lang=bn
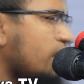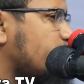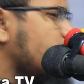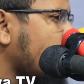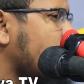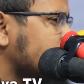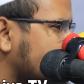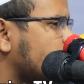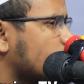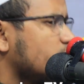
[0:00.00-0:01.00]
আপনি
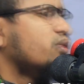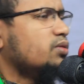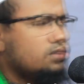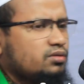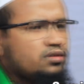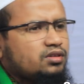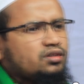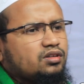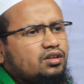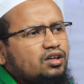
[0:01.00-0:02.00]
আমাদের প্রভু
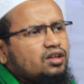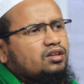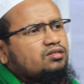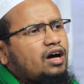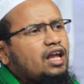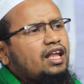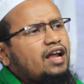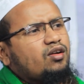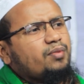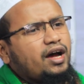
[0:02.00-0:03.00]

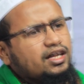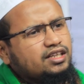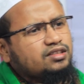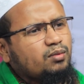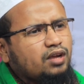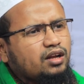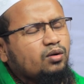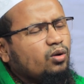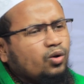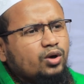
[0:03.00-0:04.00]
আল্লাহ নবী হাদিসে বলেন
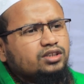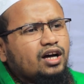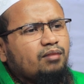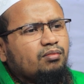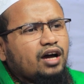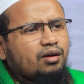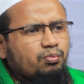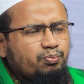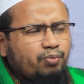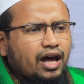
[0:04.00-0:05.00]
ওই যে আমরা
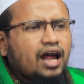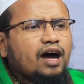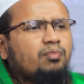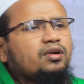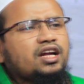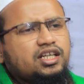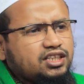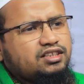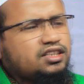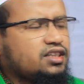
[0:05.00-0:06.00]
বালা বলে
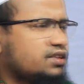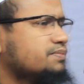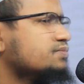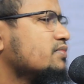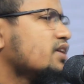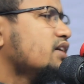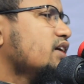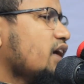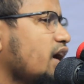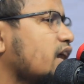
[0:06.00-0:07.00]
এসেছি
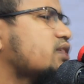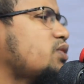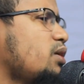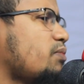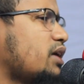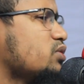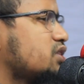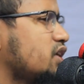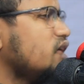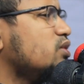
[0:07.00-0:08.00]
একজন মানুষ
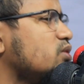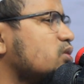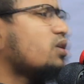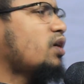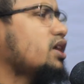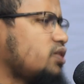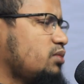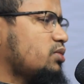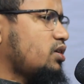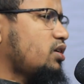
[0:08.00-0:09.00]
হিন্দুর ঘরে
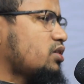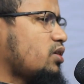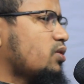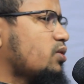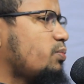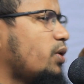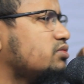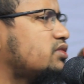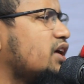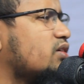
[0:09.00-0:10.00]
জন্মগ্রহণ করুক
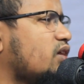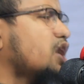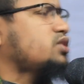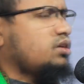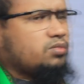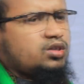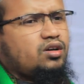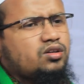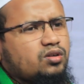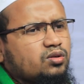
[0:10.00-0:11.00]
বৌদ্ধের ঘরে
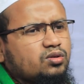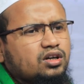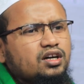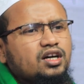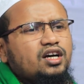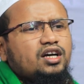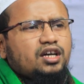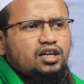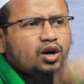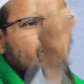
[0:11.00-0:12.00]
জন্মগ্রহণ করুক
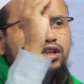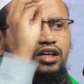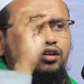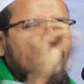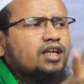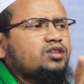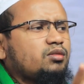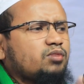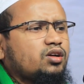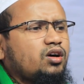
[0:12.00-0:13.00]
ইহুদির ঘরে
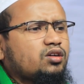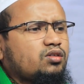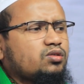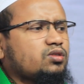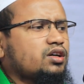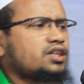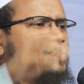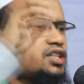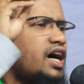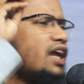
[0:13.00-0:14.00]
জন্মগ্রহণ করুক
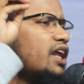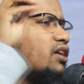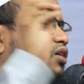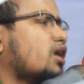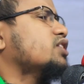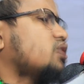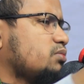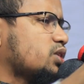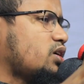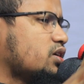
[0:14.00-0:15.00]
খ্রিস্টানের ঘরে
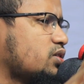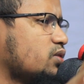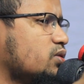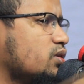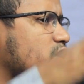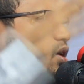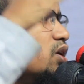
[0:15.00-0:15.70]
জন্মগ্রহণ করুক